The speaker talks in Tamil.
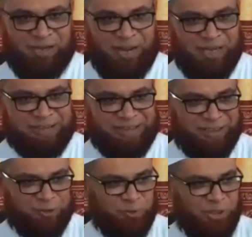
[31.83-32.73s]
நாஸ்
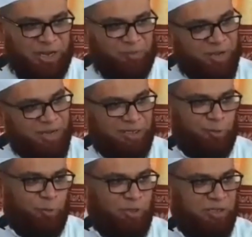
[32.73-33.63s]
என்று சொன்னால்
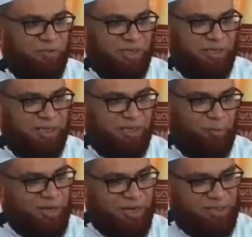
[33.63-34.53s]
மறக்கக்கூடியவன் என்ற
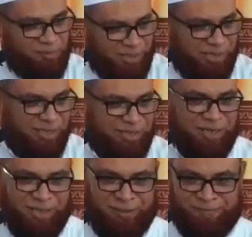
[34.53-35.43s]
ஒரு அர்த்தம் அதற்கு
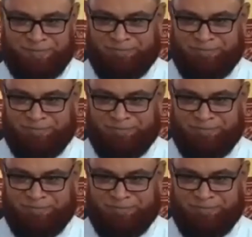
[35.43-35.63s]
இருக்கிறது